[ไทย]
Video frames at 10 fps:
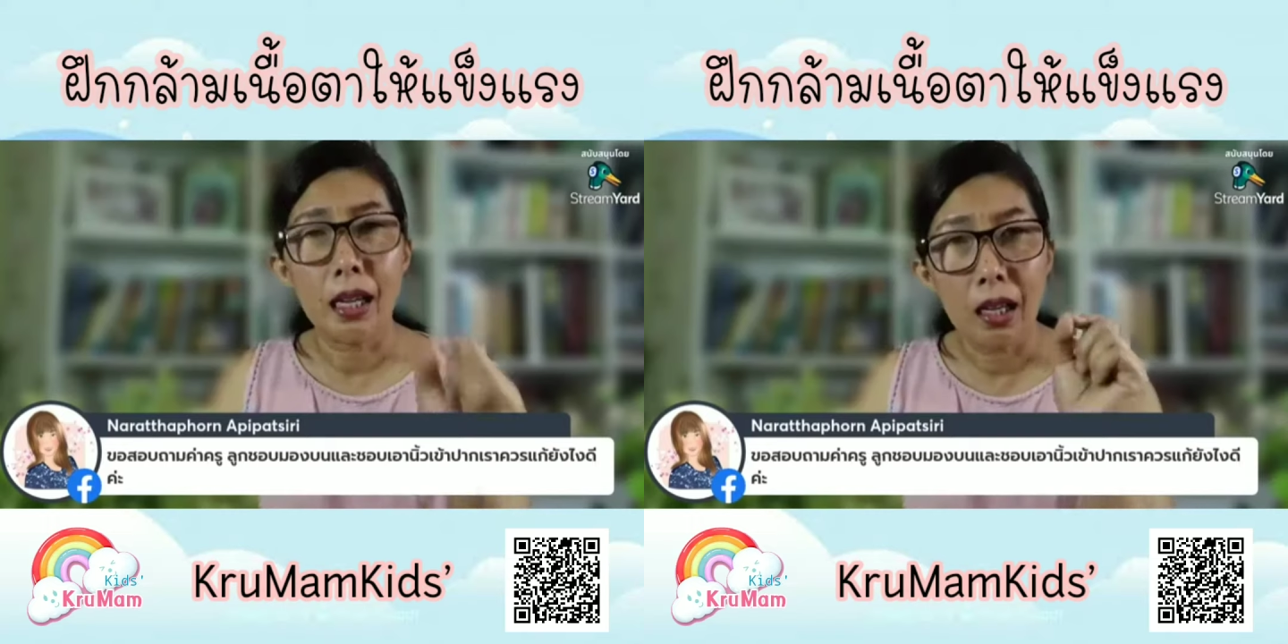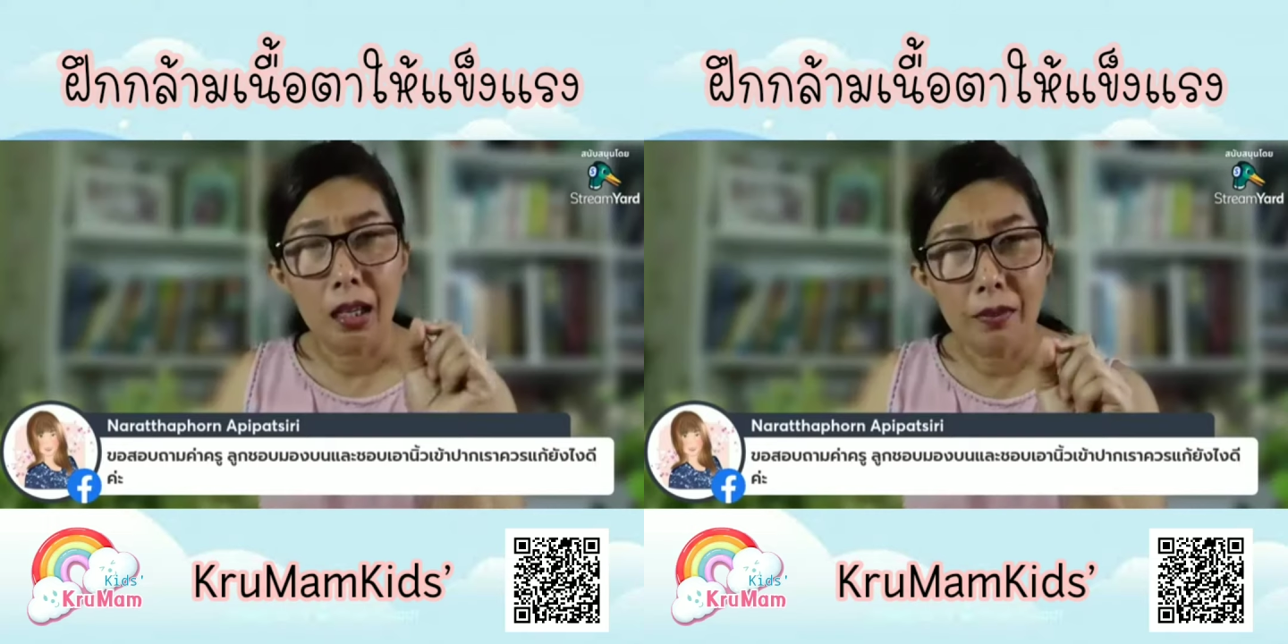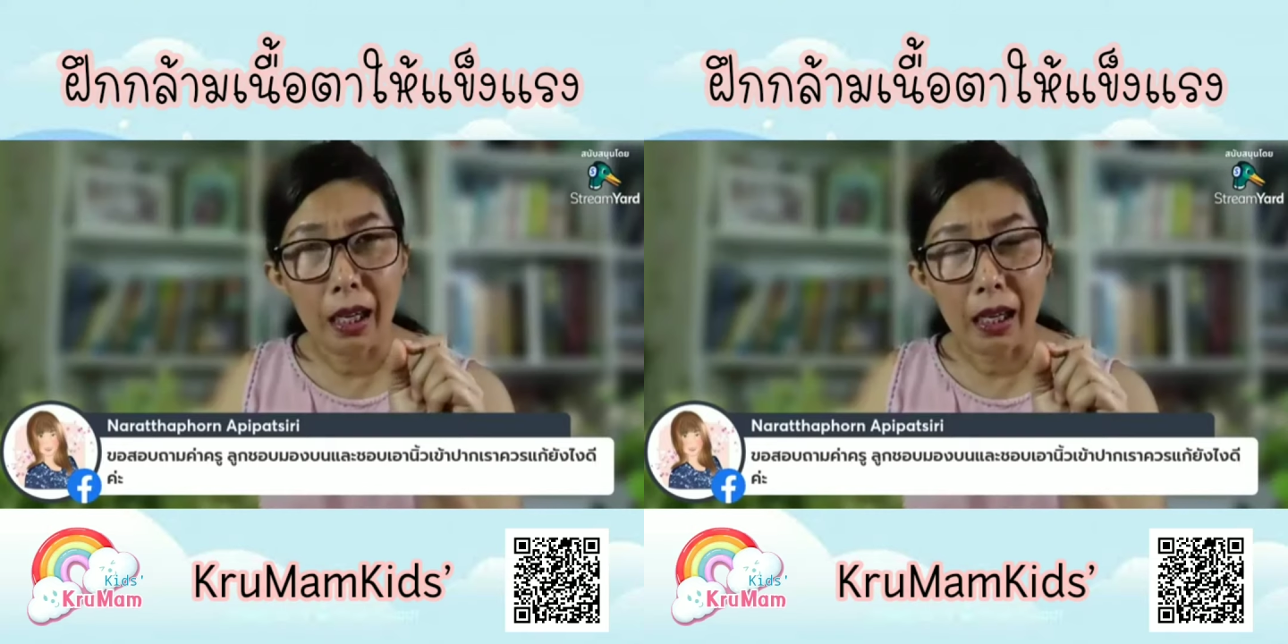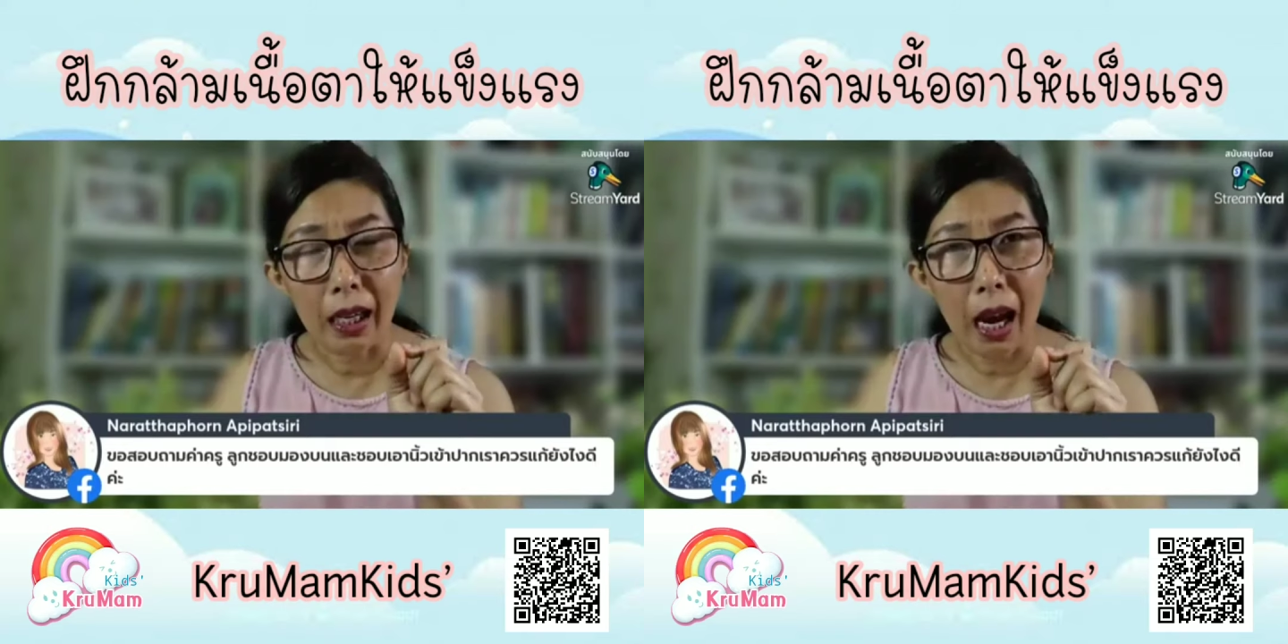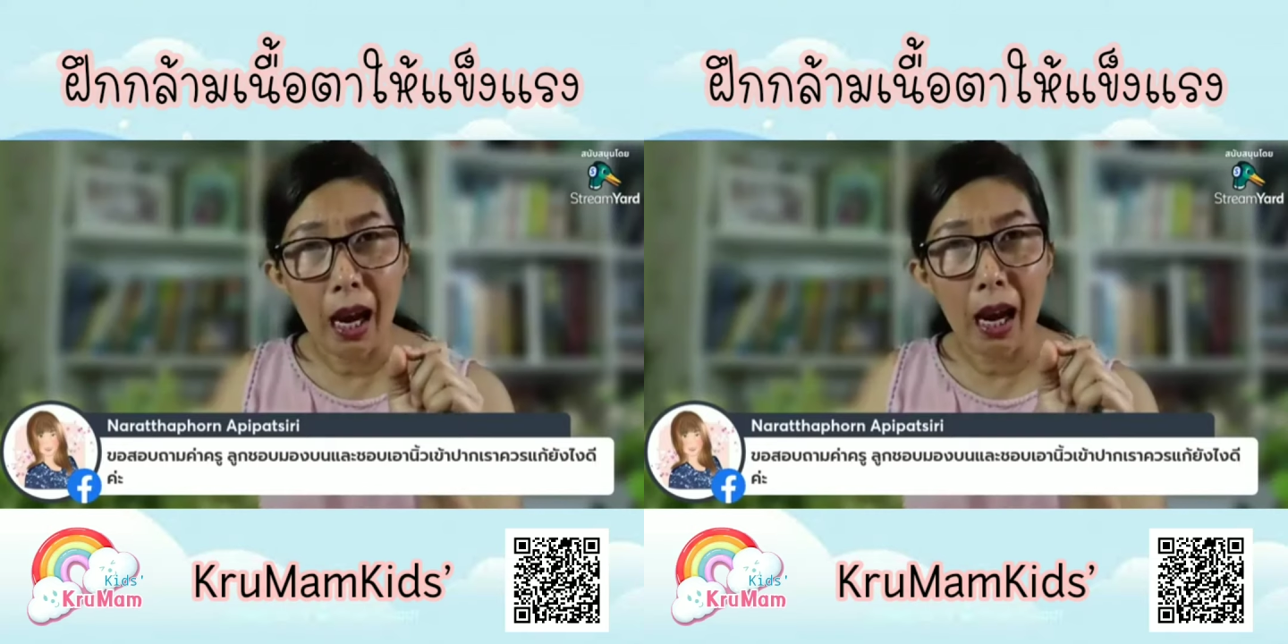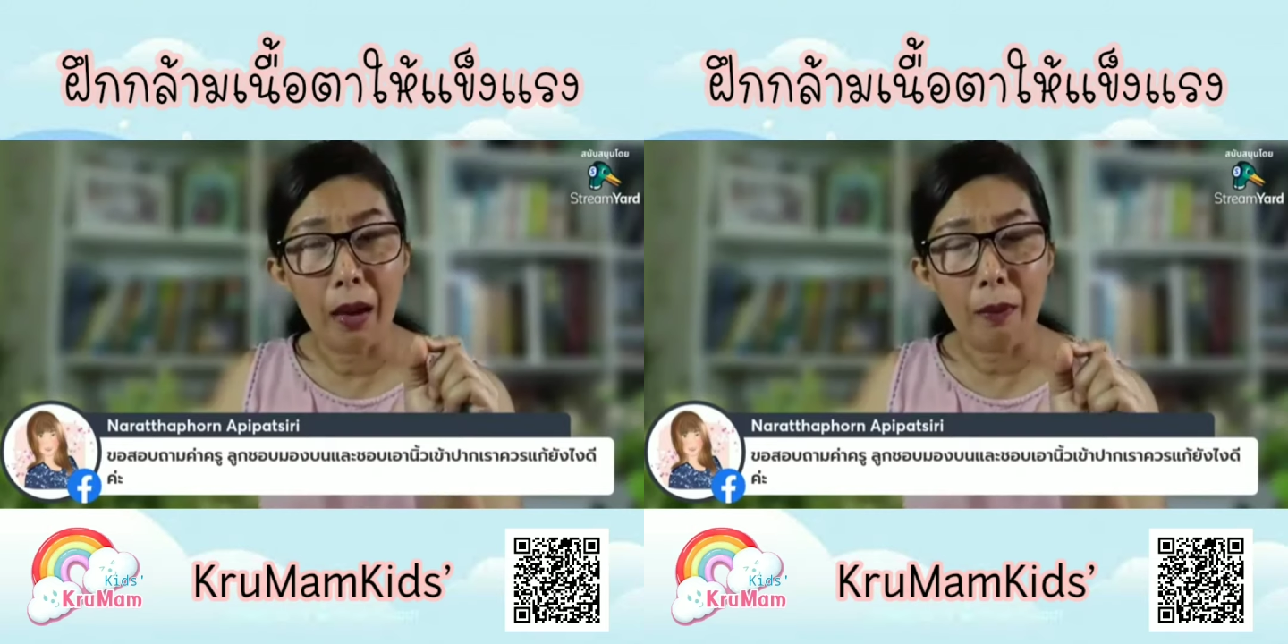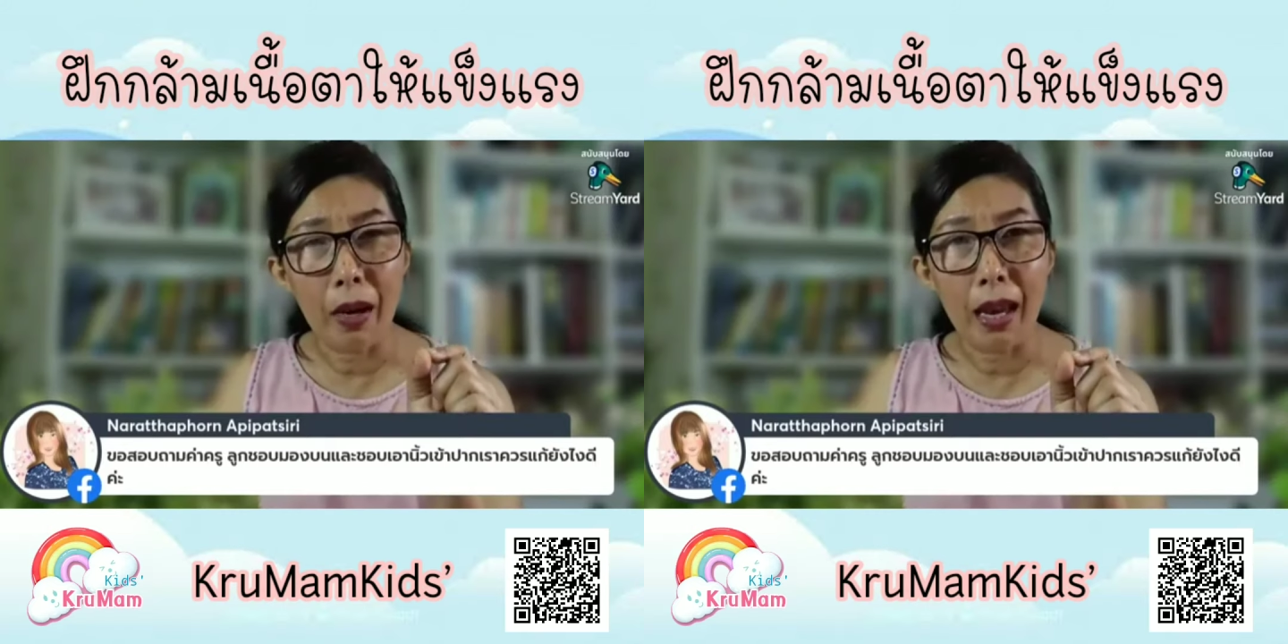เริ่มจากง่ายไป